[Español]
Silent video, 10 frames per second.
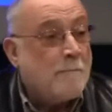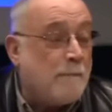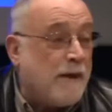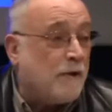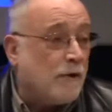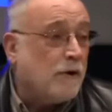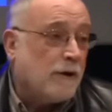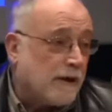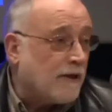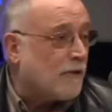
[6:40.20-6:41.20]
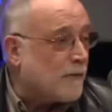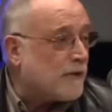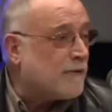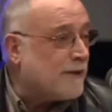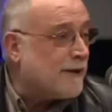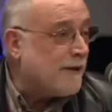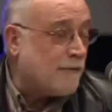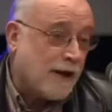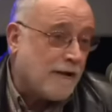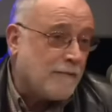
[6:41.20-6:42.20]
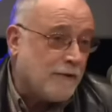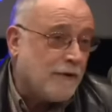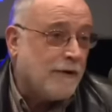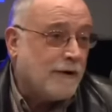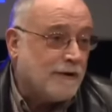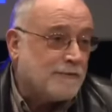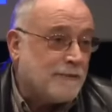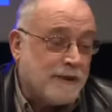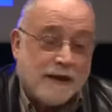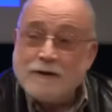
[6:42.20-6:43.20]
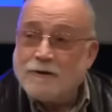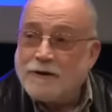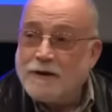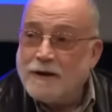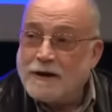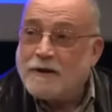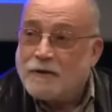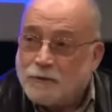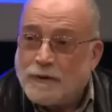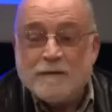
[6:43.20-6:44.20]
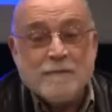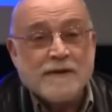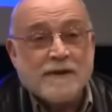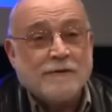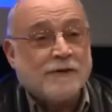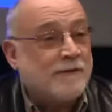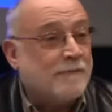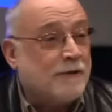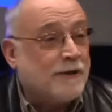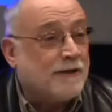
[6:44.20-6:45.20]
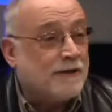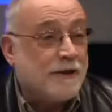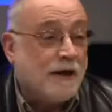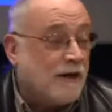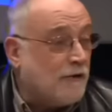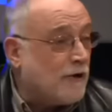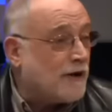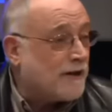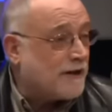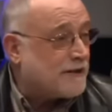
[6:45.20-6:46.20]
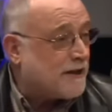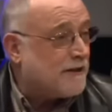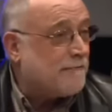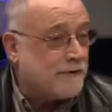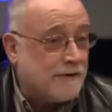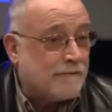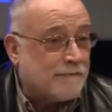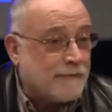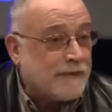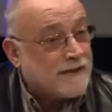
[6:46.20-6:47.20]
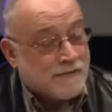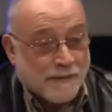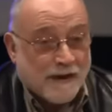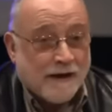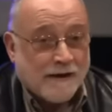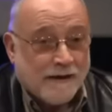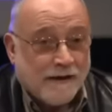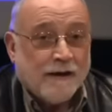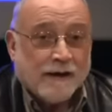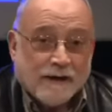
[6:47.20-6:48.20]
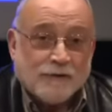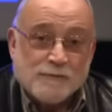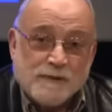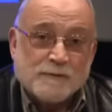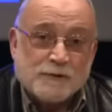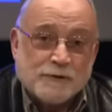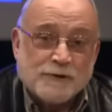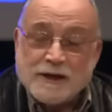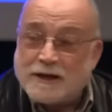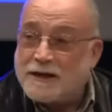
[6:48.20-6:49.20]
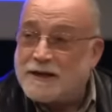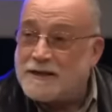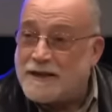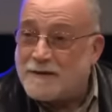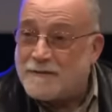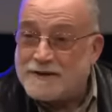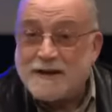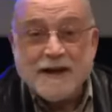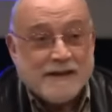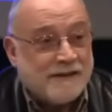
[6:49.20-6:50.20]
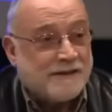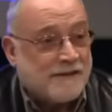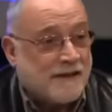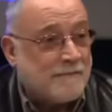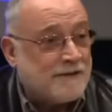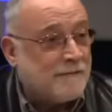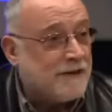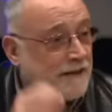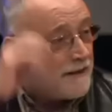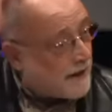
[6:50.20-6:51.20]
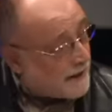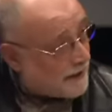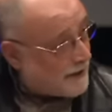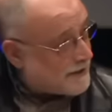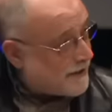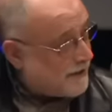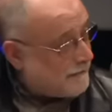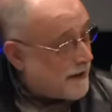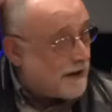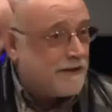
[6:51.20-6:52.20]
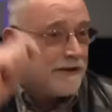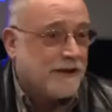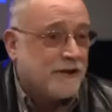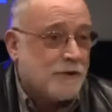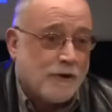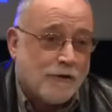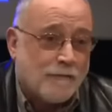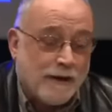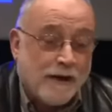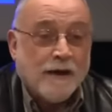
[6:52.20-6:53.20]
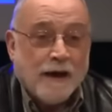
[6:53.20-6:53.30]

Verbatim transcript: Pero el gobierno americano a cambio les pedía algo, que cuando hubieran vaciado las avionetas no las regresaran de vacío, que esperaran que ellos mismos se los cargarían de armas y estas armas deberían dejarlas en el viaje de regreso a Colombia,